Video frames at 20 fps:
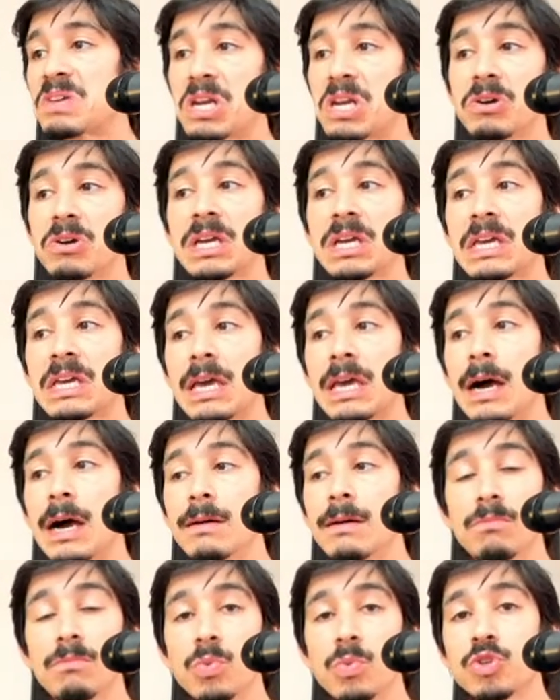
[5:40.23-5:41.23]
creo que queda
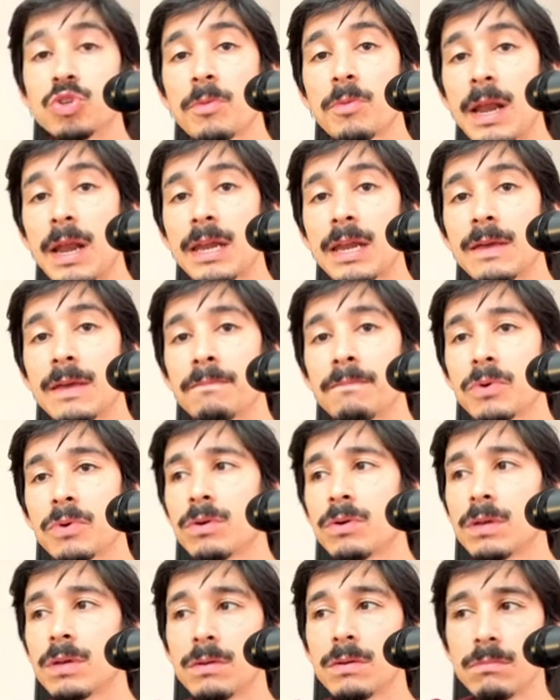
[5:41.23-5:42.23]
mucho más
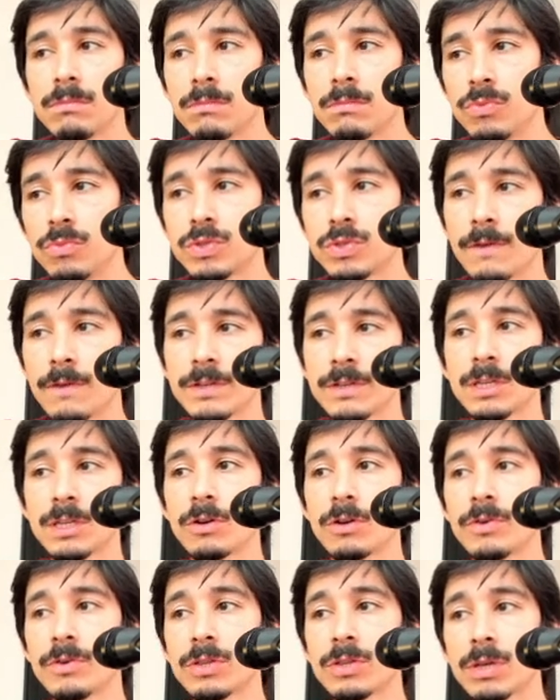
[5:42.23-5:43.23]
limpio y muchas veces
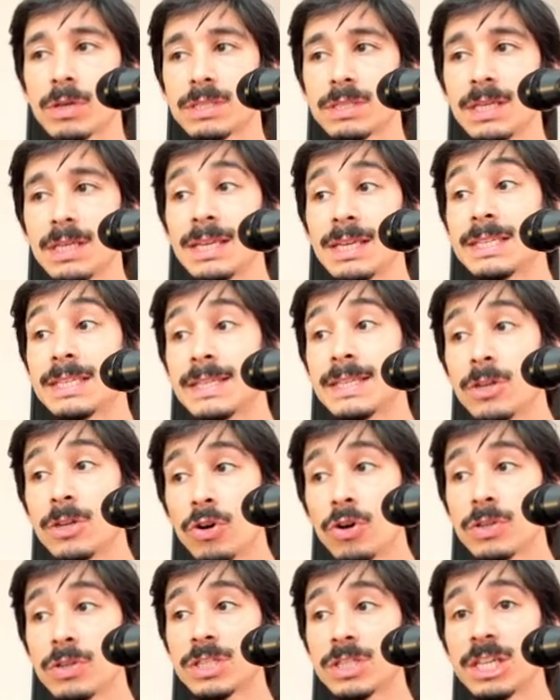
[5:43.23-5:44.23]
lo he visto así, y si
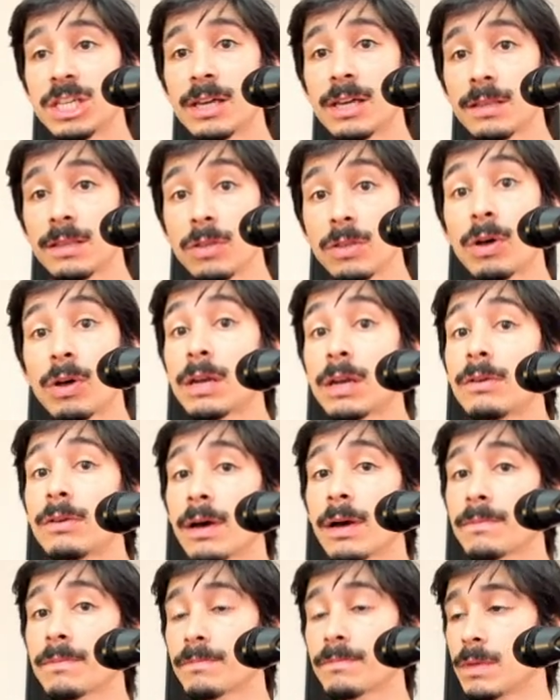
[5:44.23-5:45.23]
no, chiquitito
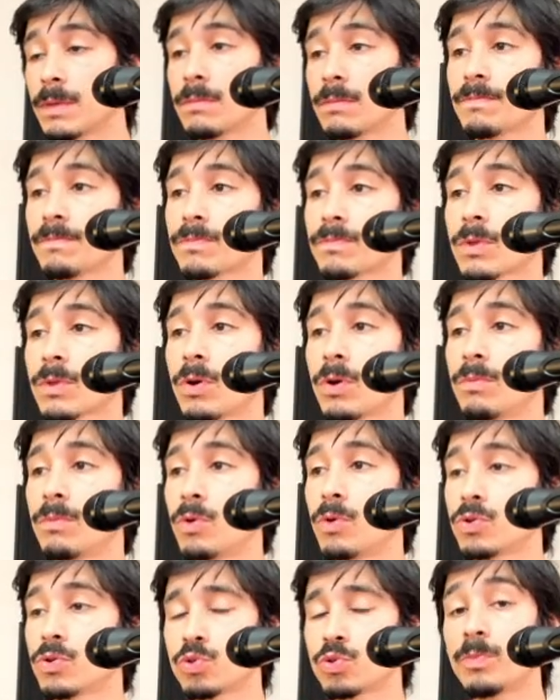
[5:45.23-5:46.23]
arriba, ¿bien?
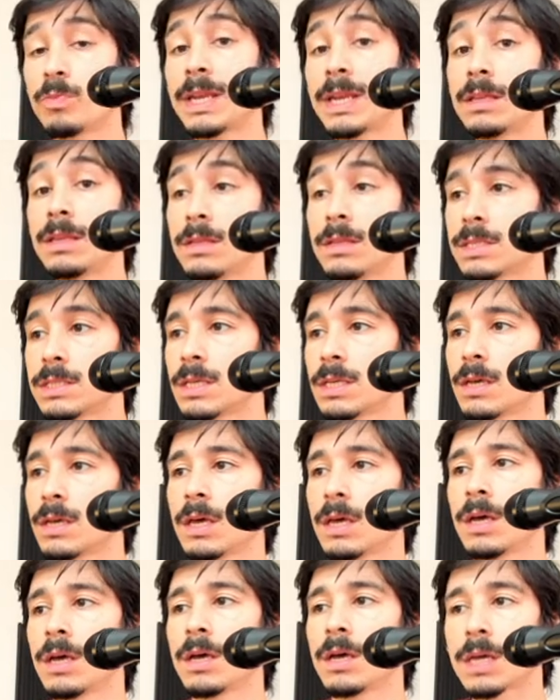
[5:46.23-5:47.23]
Como super índice
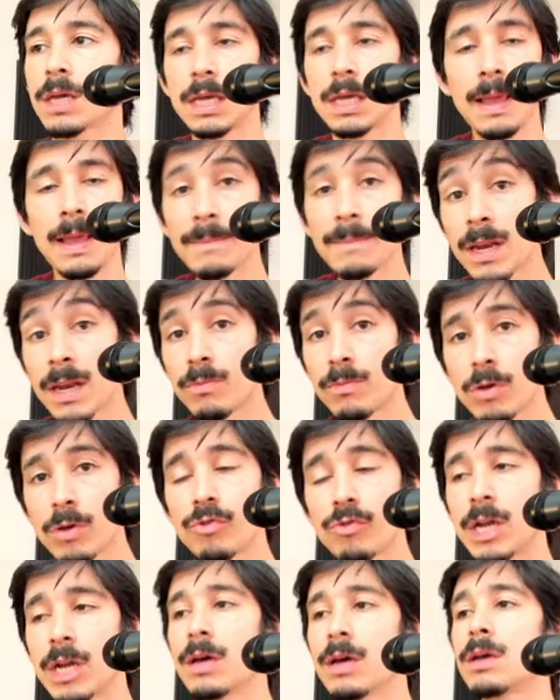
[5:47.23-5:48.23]
que también es muy
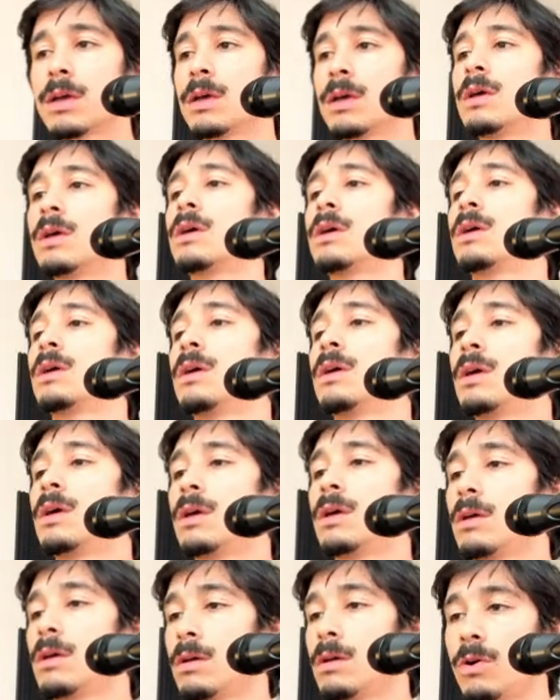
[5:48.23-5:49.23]
buena.
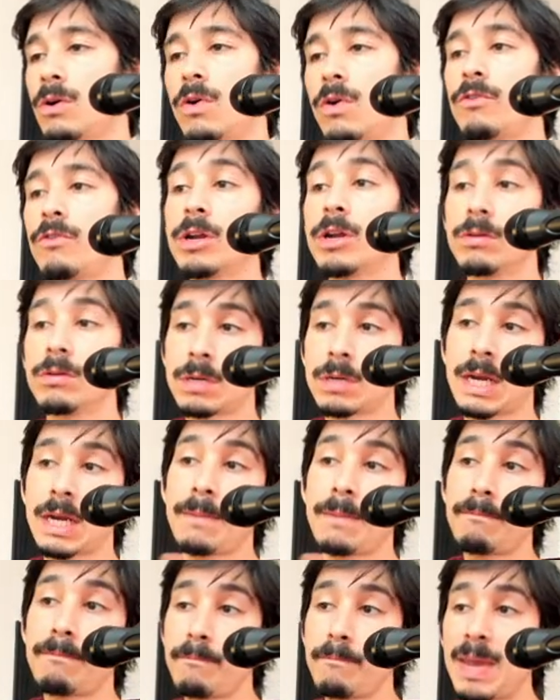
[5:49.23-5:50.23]
O bueno, re
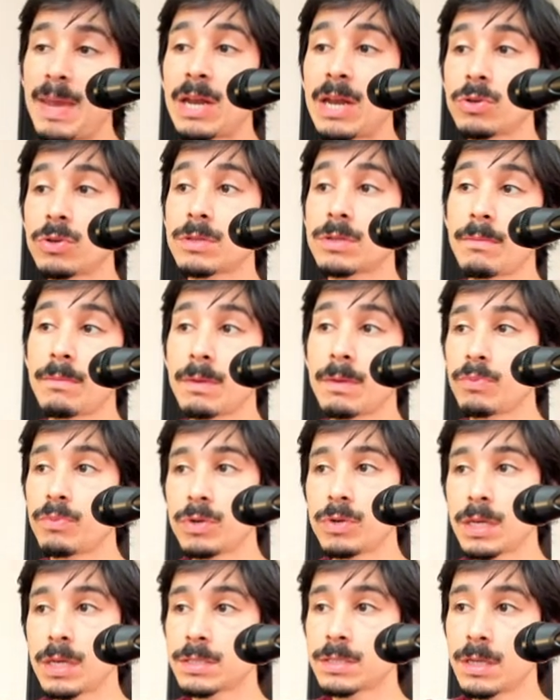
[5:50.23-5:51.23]
menos también
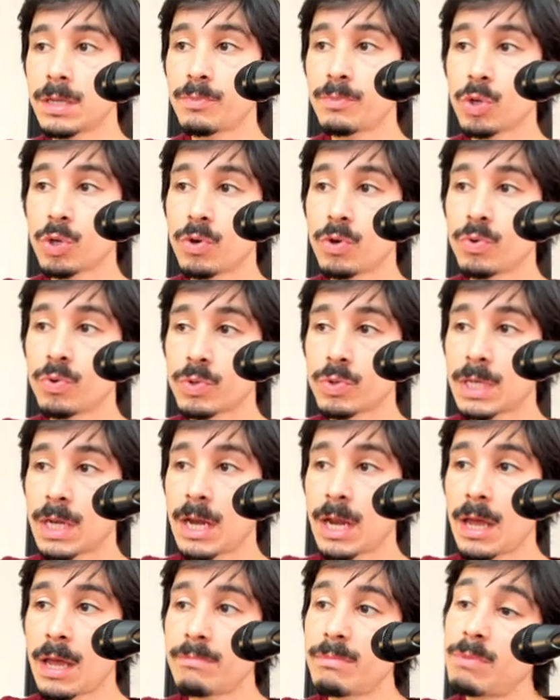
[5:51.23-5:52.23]
podría ser, pero yo voy a usar
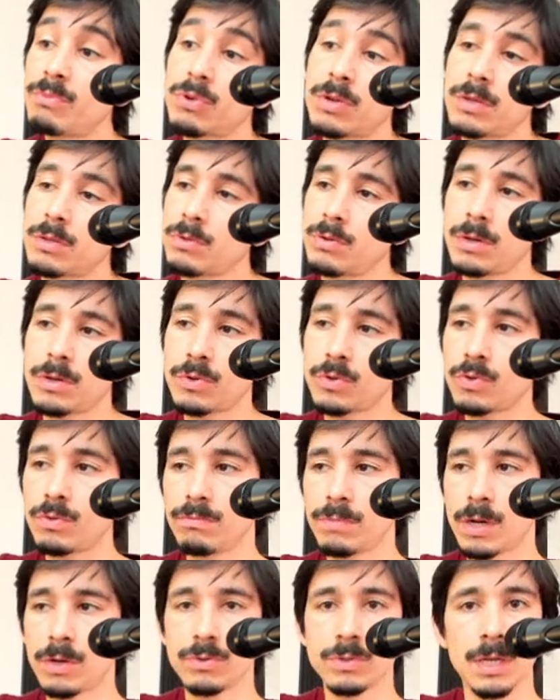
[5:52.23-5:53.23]
la M porque estoy
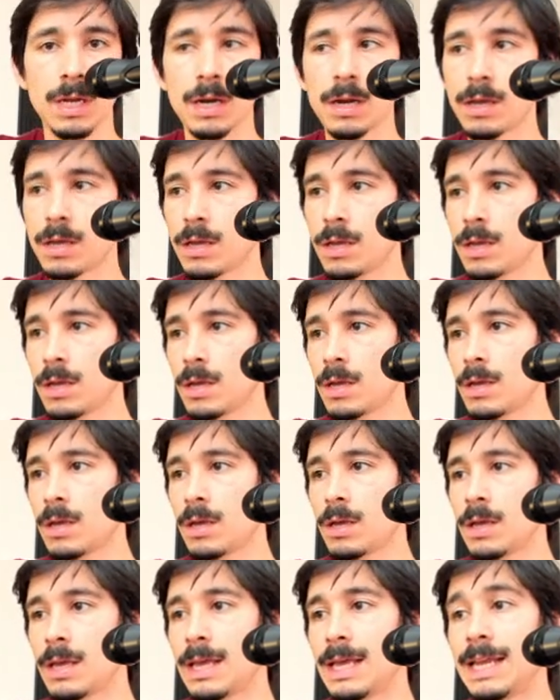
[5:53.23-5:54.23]
acostumbrado a usarla.
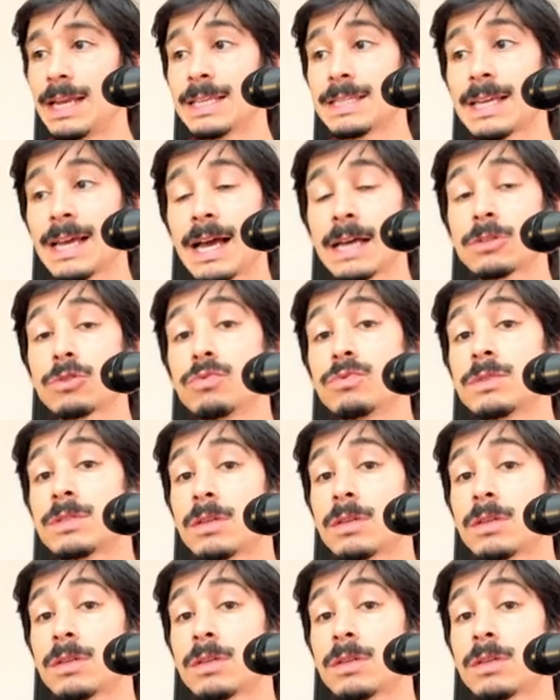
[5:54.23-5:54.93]
En ese caso es un